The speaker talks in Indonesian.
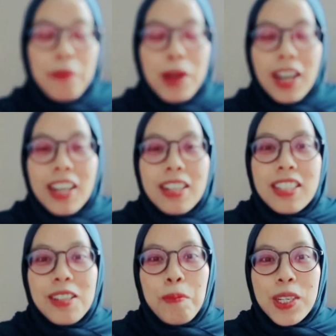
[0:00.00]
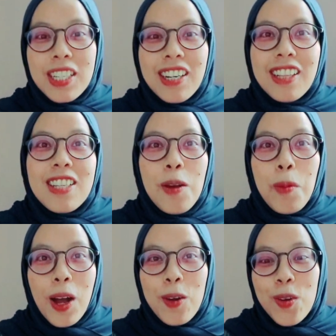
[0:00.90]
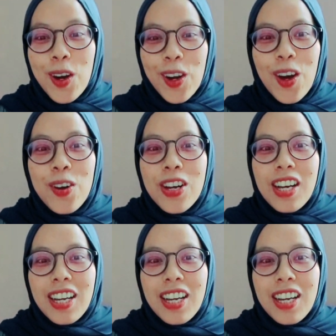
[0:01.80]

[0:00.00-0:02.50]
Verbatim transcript: bahkan sempat cerita sama aku kalau